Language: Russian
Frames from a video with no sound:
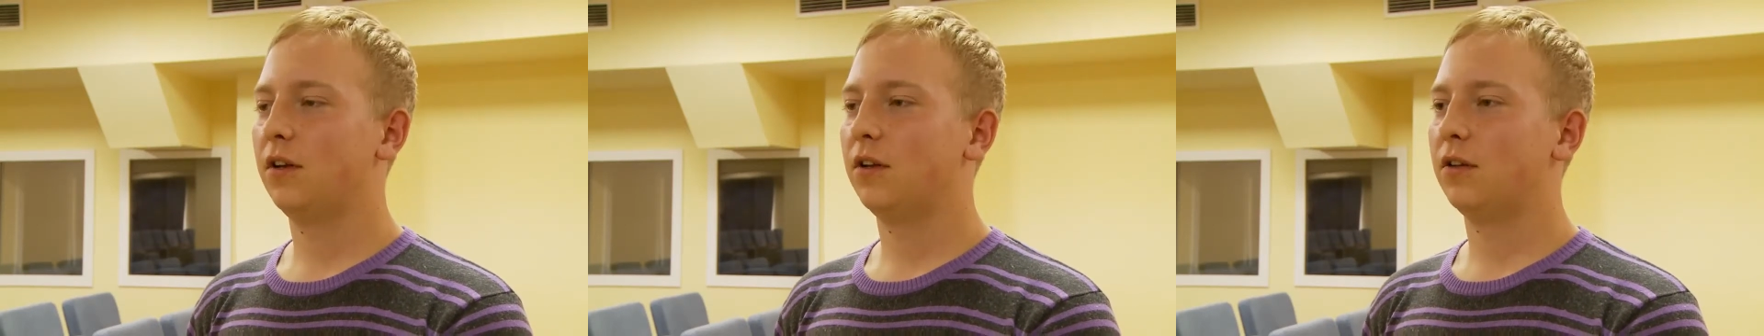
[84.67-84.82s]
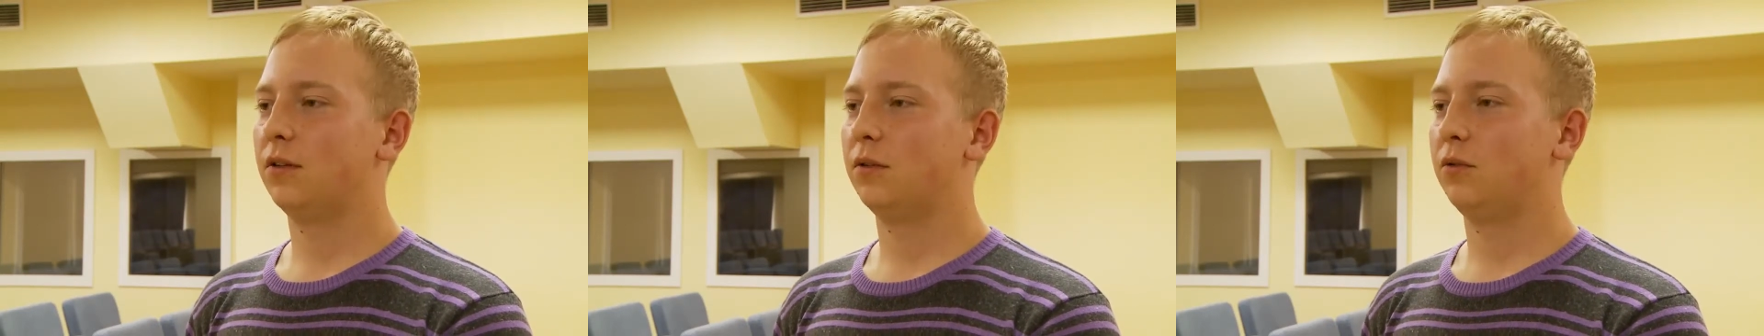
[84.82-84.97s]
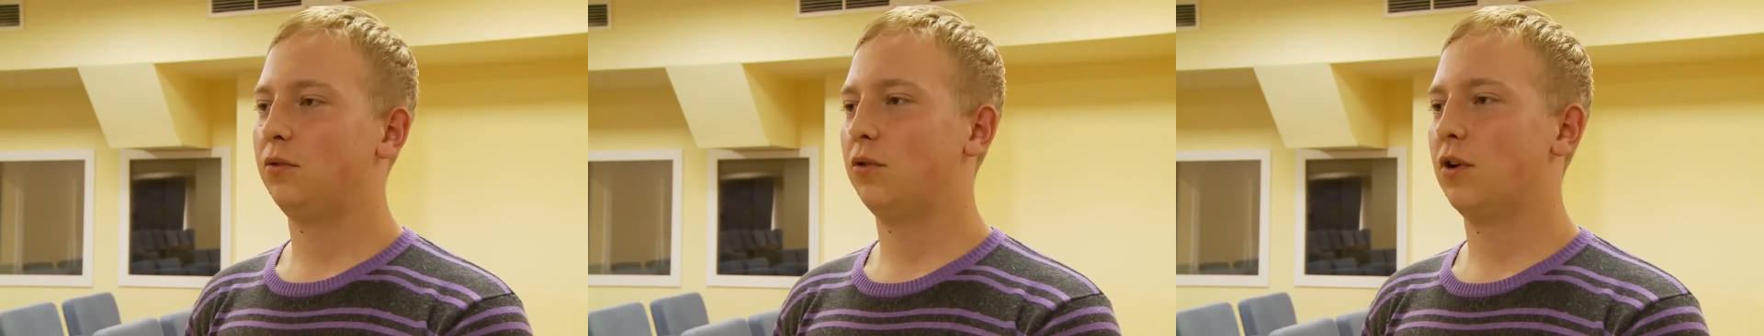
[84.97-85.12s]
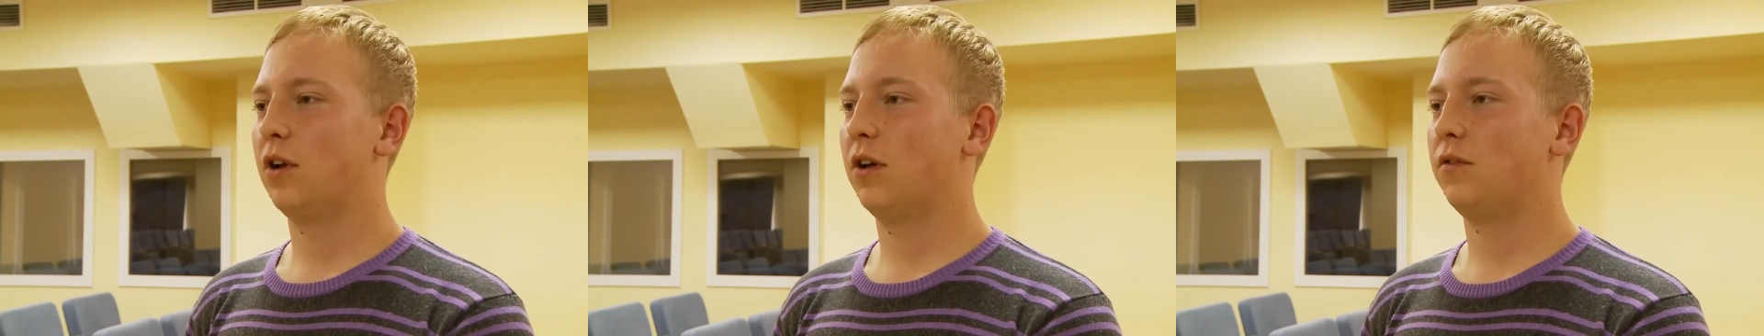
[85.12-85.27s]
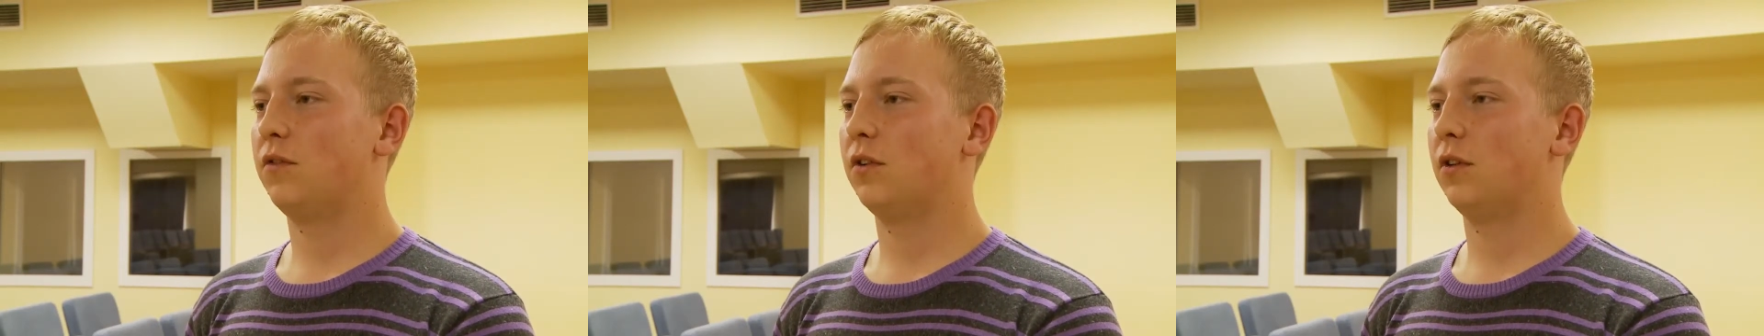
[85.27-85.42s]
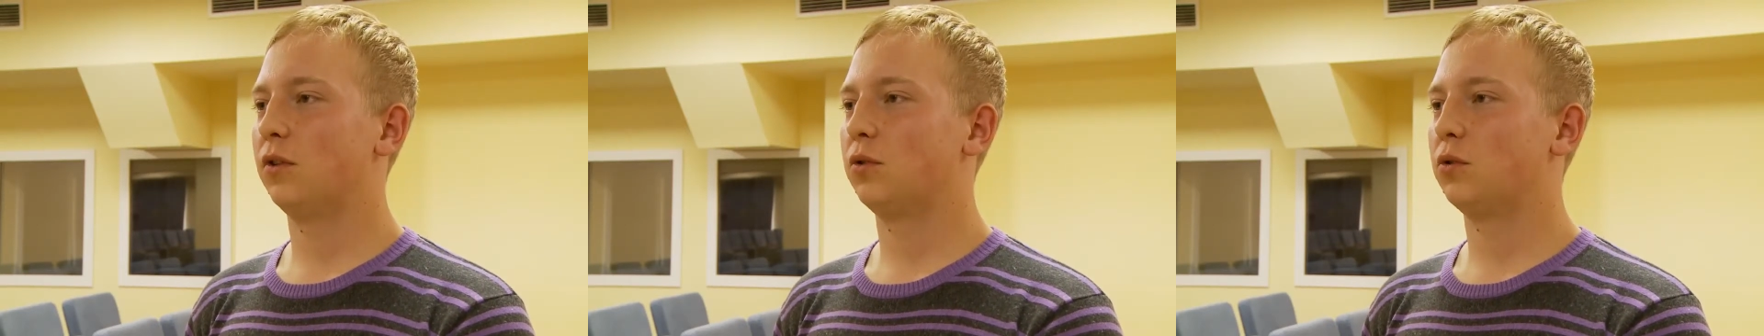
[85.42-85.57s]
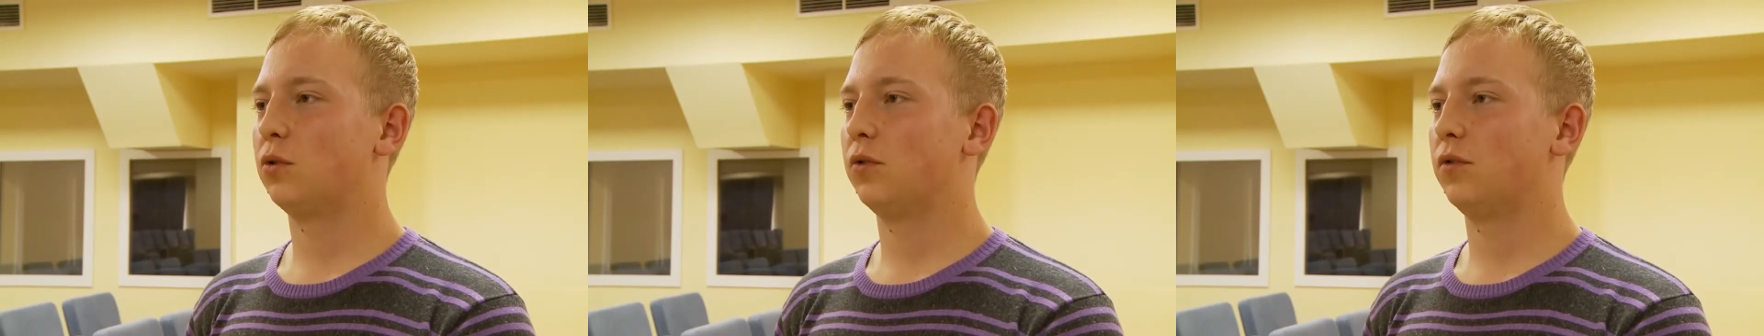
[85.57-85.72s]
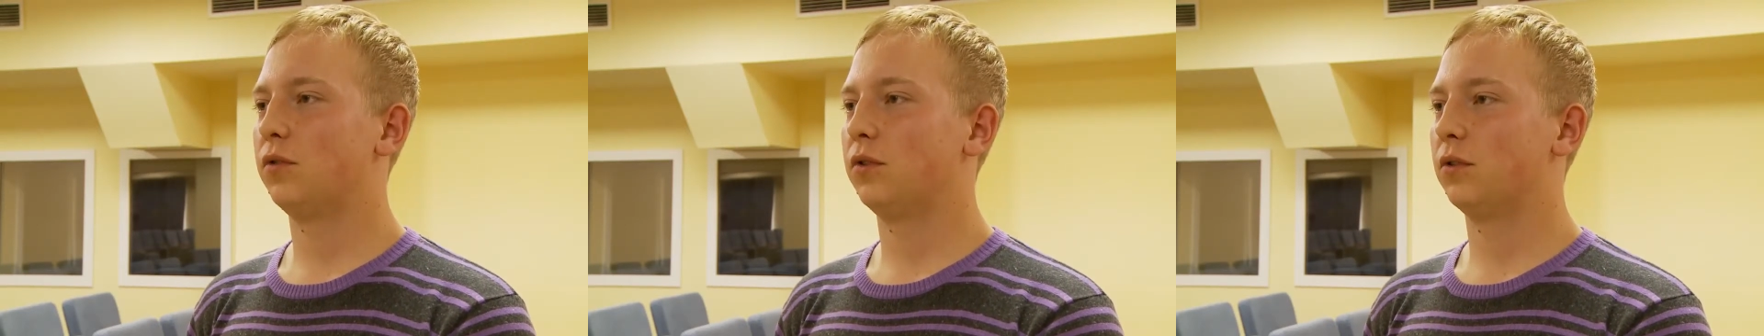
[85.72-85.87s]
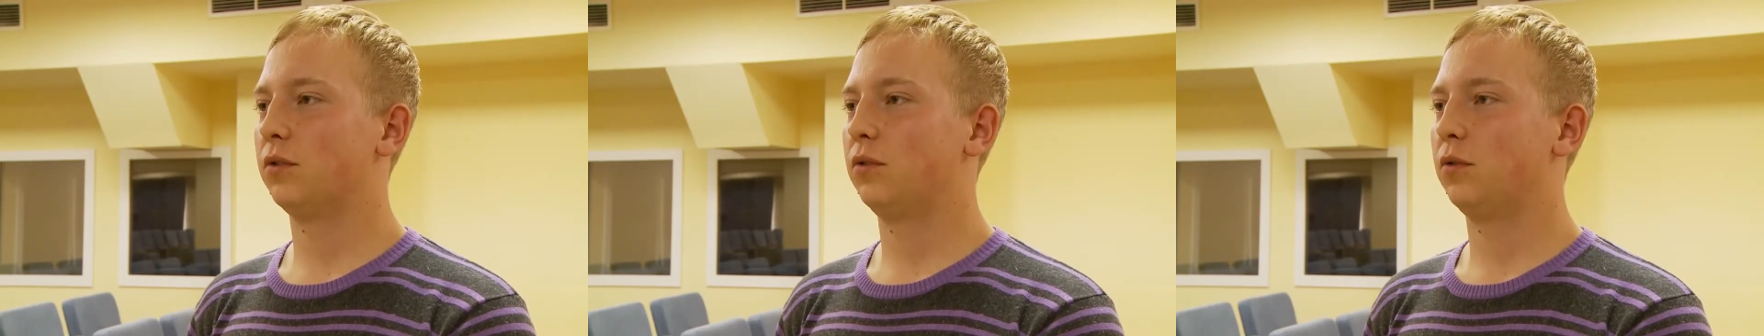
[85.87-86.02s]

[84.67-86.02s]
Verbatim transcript: другая философия,